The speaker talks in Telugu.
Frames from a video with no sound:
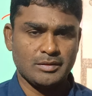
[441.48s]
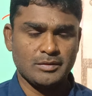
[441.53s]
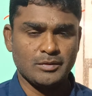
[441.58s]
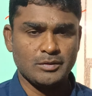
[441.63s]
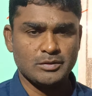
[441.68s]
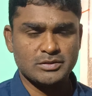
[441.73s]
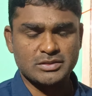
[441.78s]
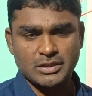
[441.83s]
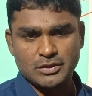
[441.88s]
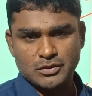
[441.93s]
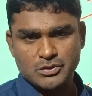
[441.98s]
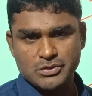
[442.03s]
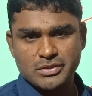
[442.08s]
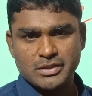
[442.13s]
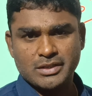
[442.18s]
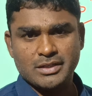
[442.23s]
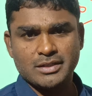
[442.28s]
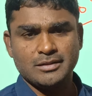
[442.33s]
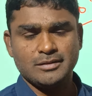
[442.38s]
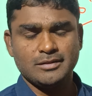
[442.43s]
వాళ్ళు సంతోష్
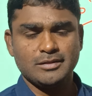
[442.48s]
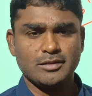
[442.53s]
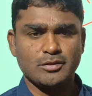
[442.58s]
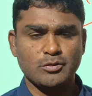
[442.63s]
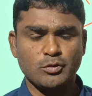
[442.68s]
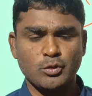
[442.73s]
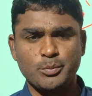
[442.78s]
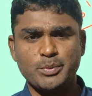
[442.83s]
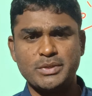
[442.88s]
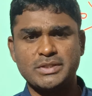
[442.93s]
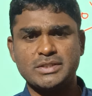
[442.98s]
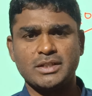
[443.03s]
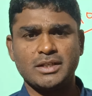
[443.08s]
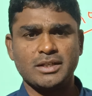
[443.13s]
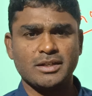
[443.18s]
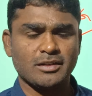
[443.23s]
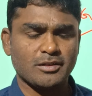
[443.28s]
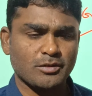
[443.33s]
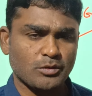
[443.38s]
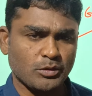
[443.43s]
సార్ గోపి
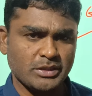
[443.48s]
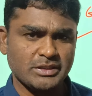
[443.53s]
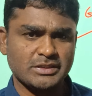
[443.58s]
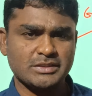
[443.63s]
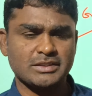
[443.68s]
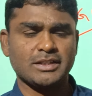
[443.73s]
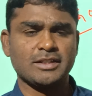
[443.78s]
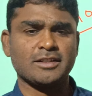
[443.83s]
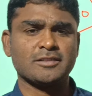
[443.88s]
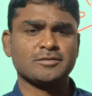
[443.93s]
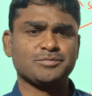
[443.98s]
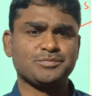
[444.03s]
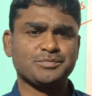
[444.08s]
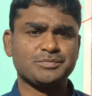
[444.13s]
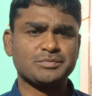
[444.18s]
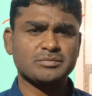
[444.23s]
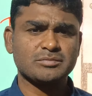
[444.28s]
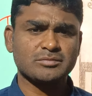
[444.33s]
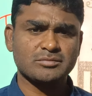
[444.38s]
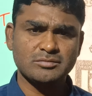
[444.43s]
సార్ రోహిత్ సార్
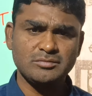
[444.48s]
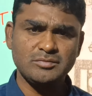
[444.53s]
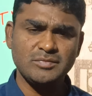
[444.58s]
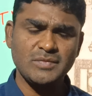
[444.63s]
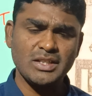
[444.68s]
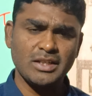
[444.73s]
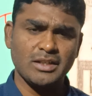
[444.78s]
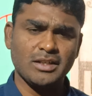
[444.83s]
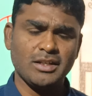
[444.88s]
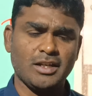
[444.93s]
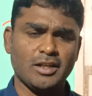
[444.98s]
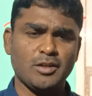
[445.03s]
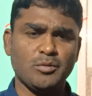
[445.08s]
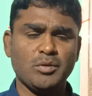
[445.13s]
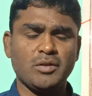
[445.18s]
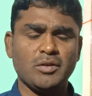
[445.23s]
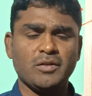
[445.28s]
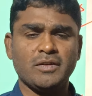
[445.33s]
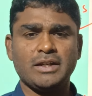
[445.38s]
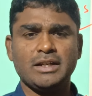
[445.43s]
ఇట్లా
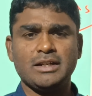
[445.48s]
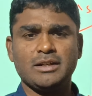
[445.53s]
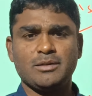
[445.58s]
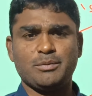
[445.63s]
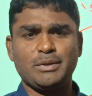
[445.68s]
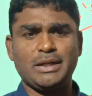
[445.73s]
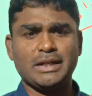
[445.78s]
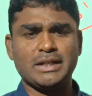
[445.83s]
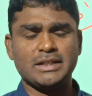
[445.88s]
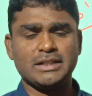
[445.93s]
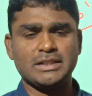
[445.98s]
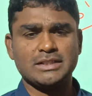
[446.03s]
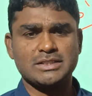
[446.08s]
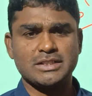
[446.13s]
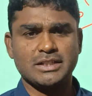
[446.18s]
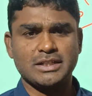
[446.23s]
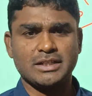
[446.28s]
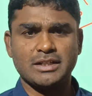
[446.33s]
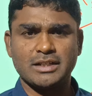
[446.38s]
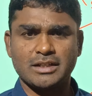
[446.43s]
అనుభవం కలిగిన ఫ్యాకల్టీ
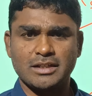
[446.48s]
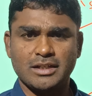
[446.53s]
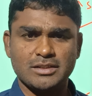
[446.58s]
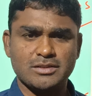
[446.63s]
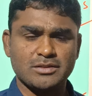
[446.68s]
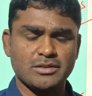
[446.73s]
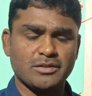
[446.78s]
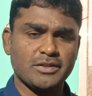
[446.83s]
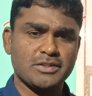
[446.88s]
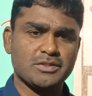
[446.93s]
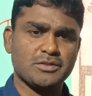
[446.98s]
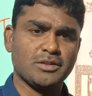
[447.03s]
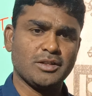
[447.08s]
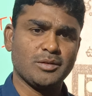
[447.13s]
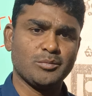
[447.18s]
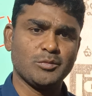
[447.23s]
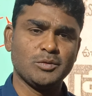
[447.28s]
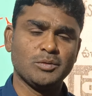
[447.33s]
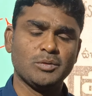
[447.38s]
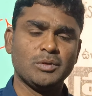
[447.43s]
వచ్చి ఇక్కడ క్లాస్
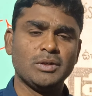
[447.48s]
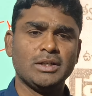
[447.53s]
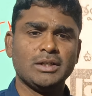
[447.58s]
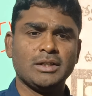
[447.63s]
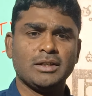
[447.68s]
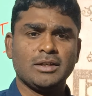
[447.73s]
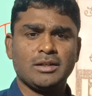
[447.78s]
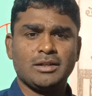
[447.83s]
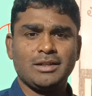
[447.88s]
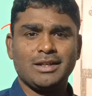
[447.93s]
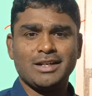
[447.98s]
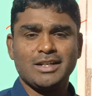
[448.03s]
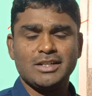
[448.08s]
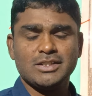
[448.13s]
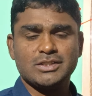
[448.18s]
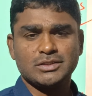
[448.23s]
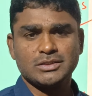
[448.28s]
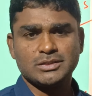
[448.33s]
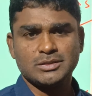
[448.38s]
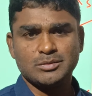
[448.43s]
నిర్వహిస్తున్నాము
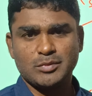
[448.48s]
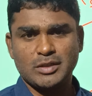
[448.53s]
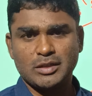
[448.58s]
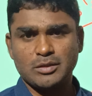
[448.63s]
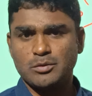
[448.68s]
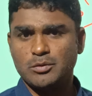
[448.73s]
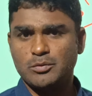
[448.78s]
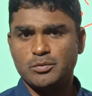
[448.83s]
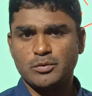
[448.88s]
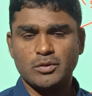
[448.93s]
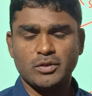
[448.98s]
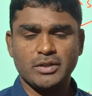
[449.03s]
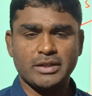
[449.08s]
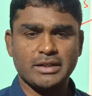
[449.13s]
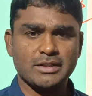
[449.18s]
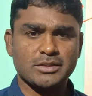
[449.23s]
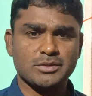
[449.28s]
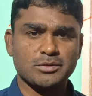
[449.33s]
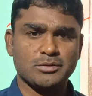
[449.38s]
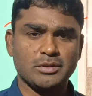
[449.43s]
ఇంగ్లీష్ మన గ్రూప్ ఫోర్లో
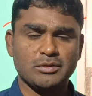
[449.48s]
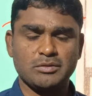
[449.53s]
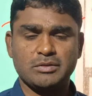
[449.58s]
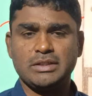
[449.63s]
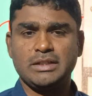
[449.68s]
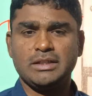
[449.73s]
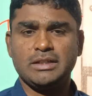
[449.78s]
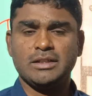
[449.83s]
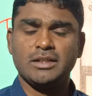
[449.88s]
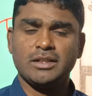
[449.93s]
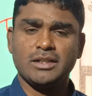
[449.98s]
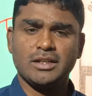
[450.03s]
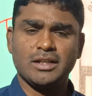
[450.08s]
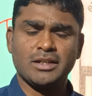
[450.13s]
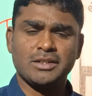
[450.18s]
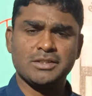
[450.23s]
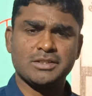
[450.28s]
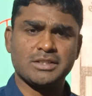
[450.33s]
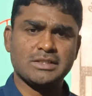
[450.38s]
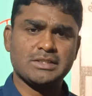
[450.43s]
ఇంగ్లీష్ కూడా ఉంది
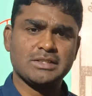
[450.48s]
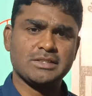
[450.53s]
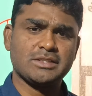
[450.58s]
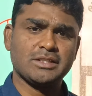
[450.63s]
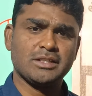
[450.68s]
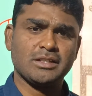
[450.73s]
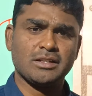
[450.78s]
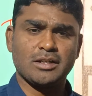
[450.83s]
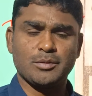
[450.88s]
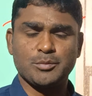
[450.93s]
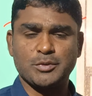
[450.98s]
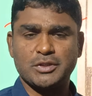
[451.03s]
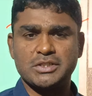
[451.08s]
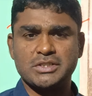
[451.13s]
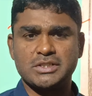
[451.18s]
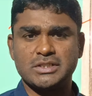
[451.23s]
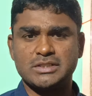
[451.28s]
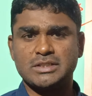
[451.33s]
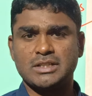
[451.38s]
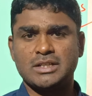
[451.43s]
ఇంగ్లీష్కి వచ్చేసి
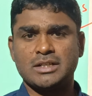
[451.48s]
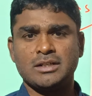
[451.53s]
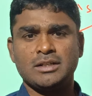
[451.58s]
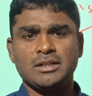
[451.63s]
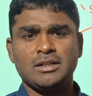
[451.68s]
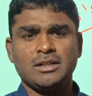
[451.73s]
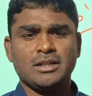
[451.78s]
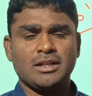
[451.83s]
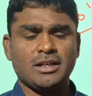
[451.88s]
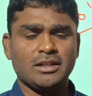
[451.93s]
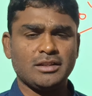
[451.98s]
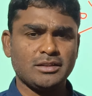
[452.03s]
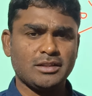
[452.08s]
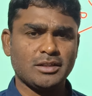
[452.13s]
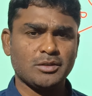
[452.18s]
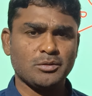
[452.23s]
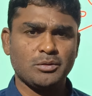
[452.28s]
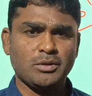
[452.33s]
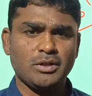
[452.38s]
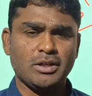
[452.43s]
రామకృష్ణ సార్
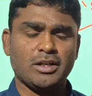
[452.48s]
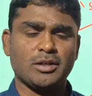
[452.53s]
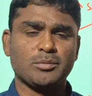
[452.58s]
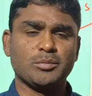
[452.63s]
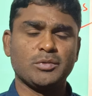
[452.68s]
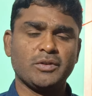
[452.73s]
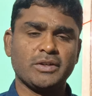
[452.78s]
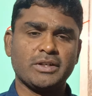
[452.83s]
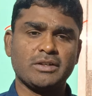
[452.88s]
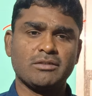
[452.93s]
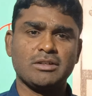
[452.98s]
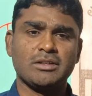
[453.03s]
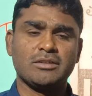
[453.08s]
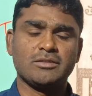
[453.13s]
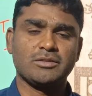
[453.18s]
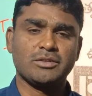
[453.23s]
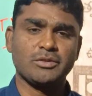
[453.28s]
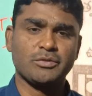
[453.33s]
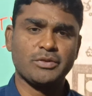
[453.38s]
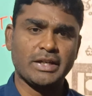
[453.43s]
అందరూ కూడా
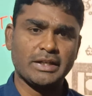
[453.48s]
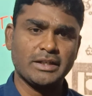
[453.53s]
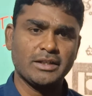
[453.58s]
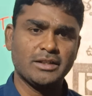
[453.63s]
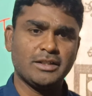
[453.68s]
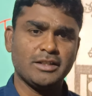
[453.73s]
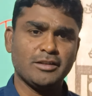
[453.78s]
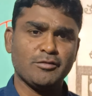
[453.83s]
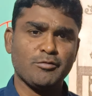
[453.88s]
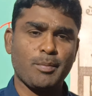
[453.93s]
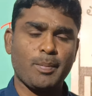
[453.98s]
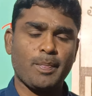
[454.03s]
అనుభవజ్ఞులైనటువంటి ఫ్యాకల్టీ